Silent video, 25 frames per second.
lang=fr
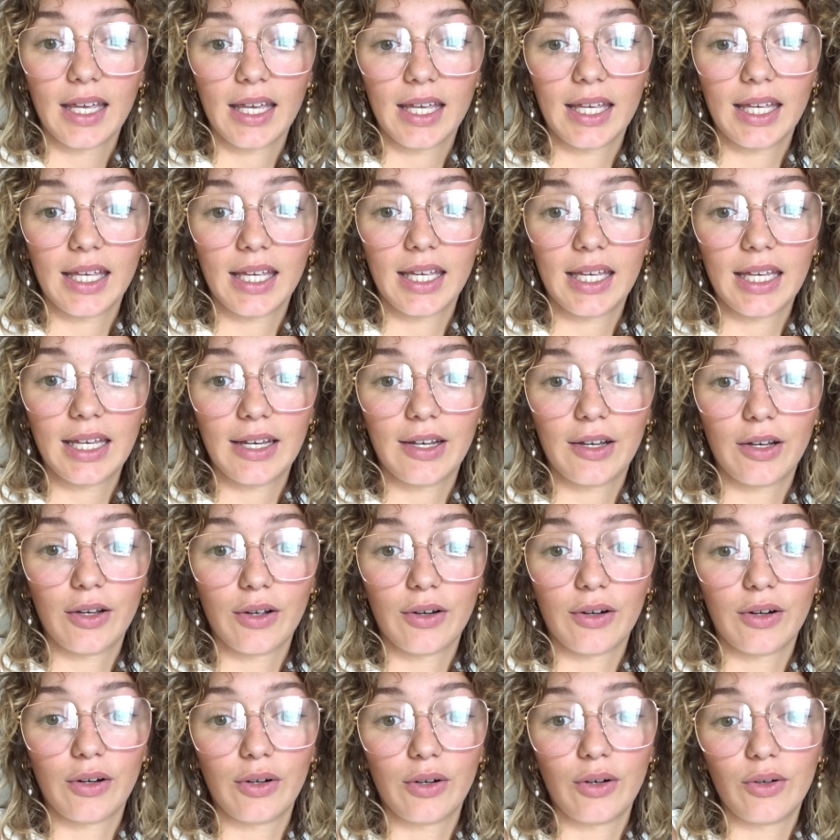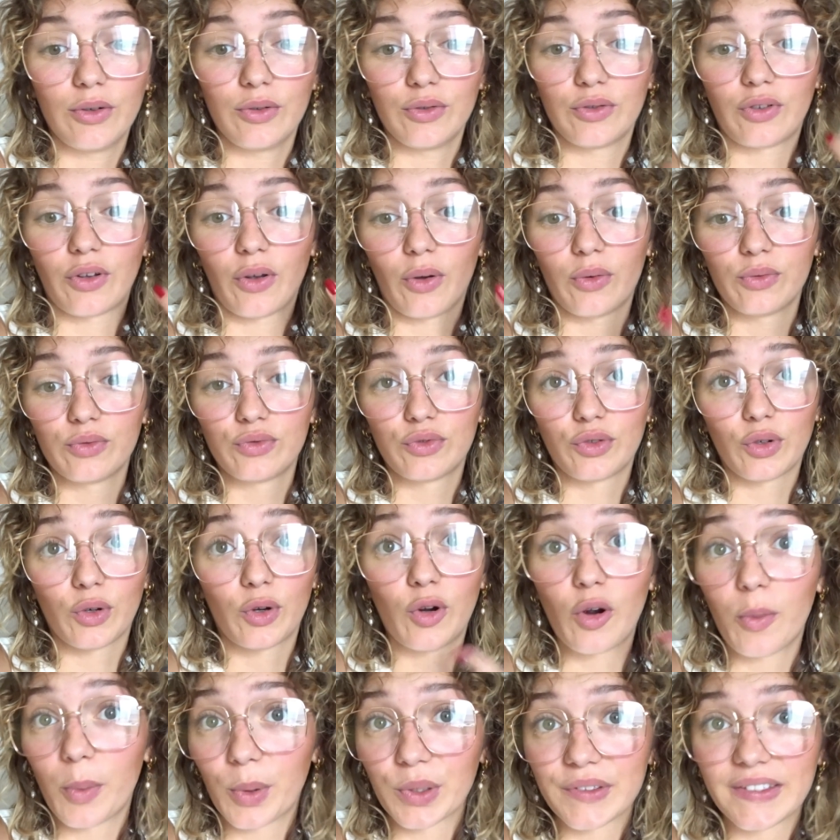et le temps où je
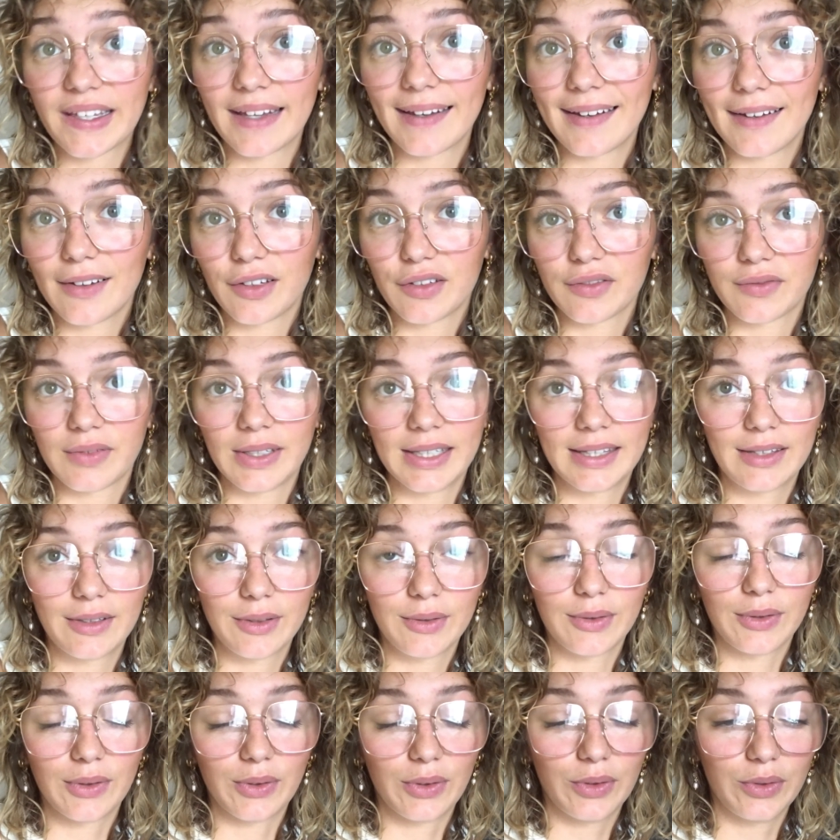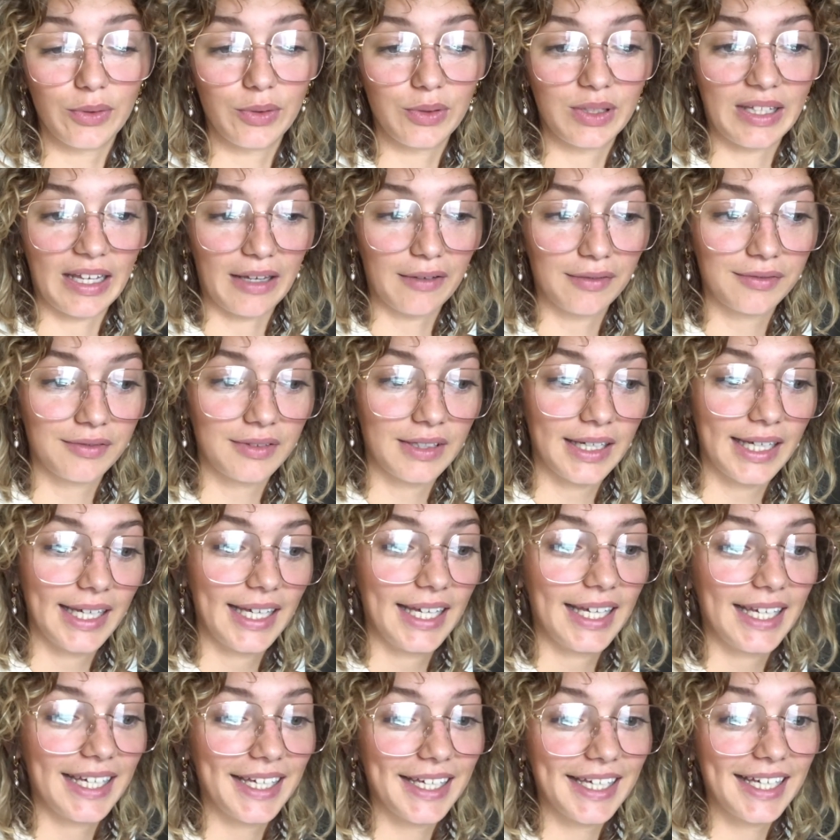commençais en fait le taf.
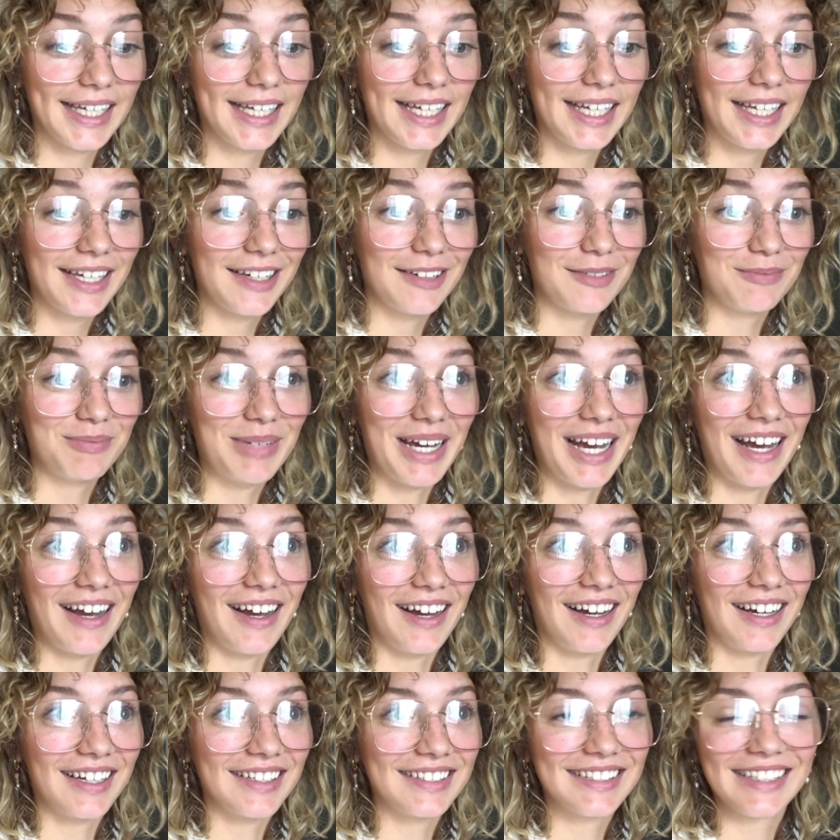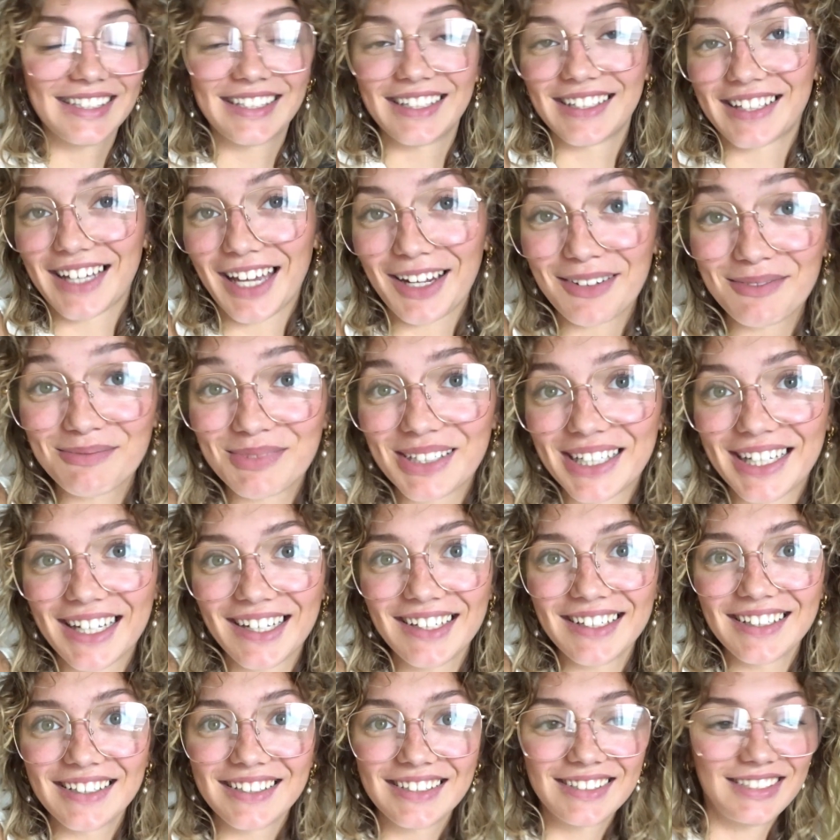Et bah c'était très
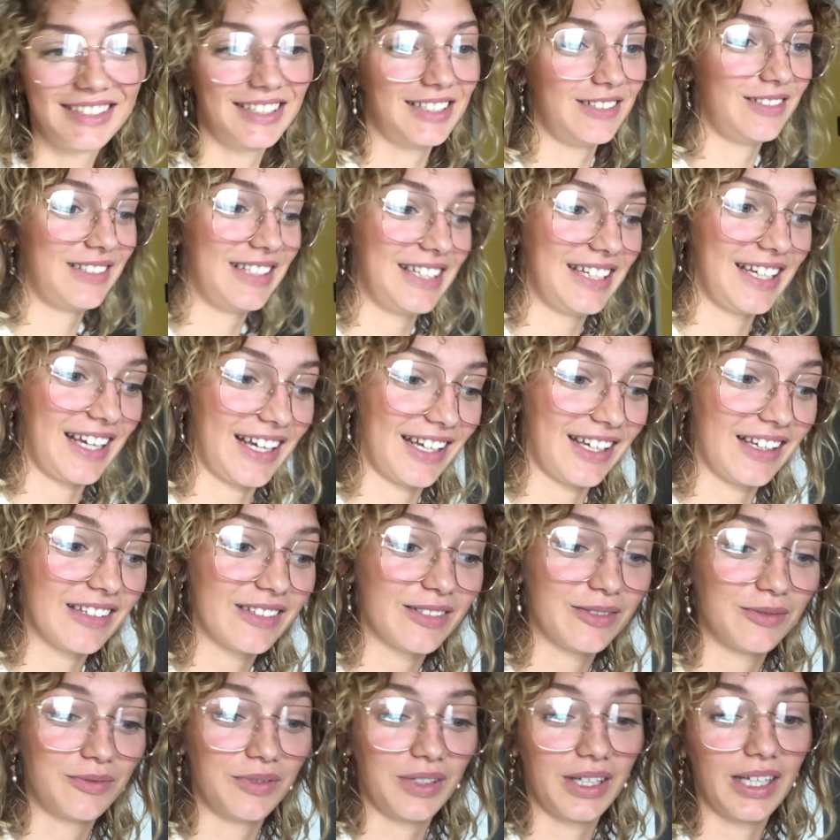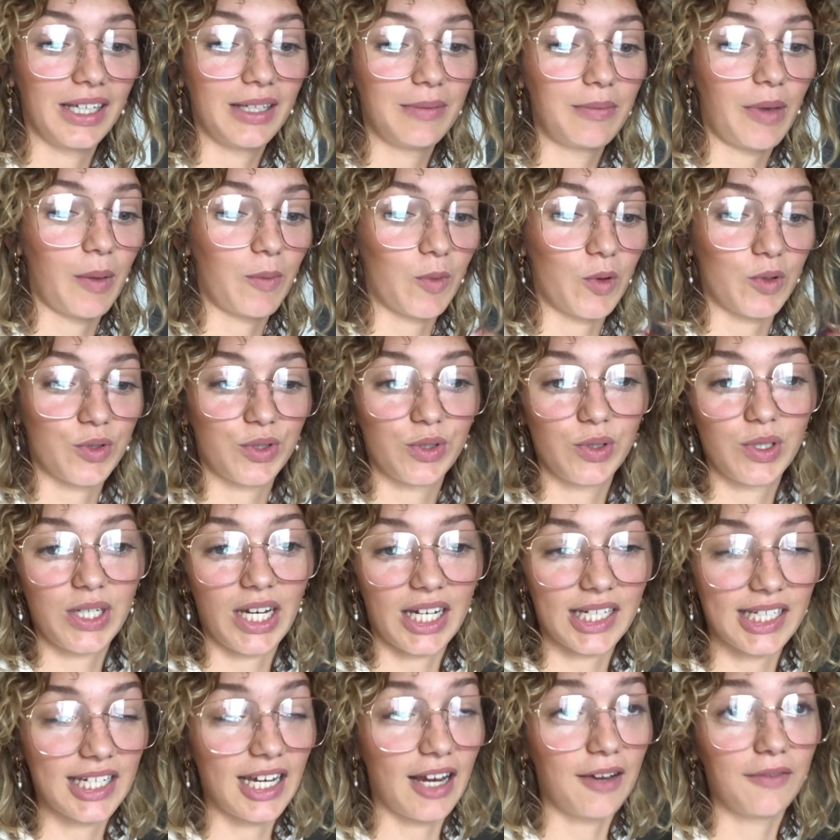compliqué. Je n'ai rien trouvé, même quand je
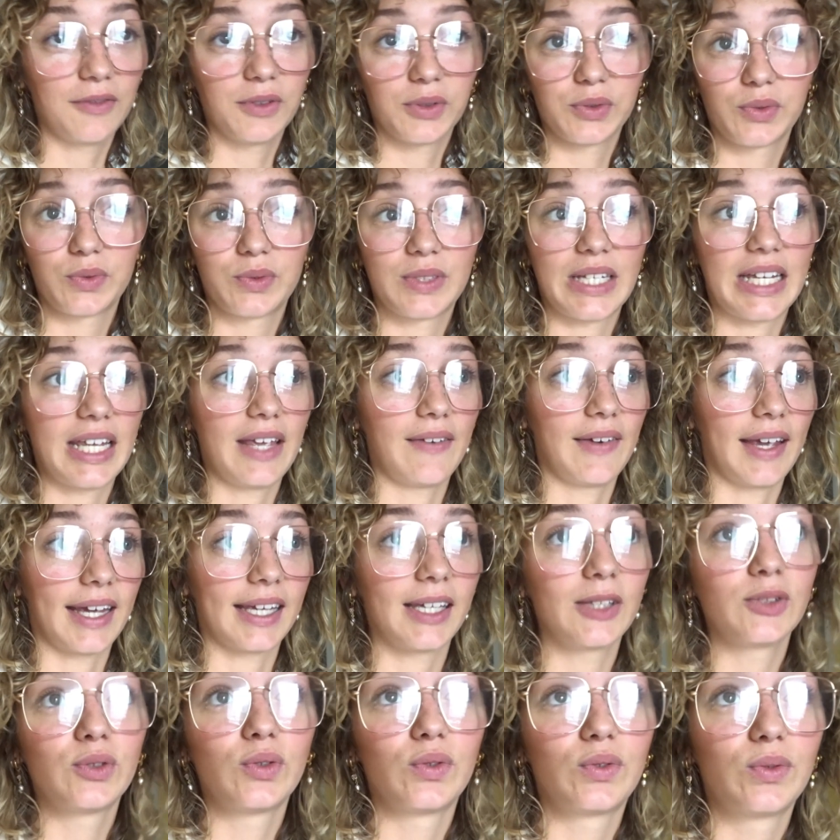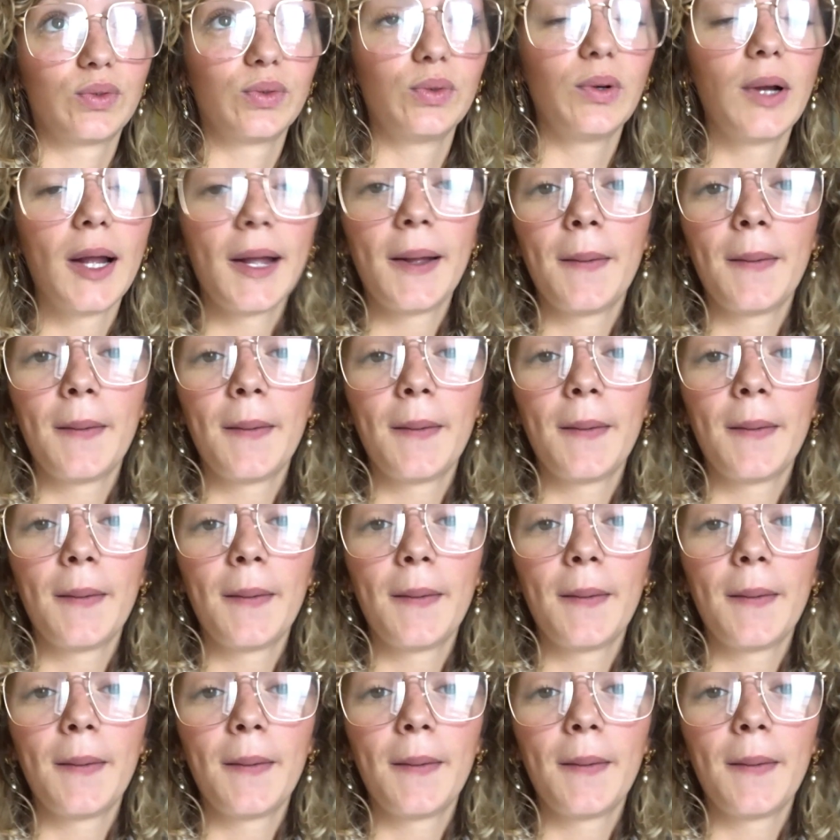cherchais avant, tout ça, il n'y avait rien du tout.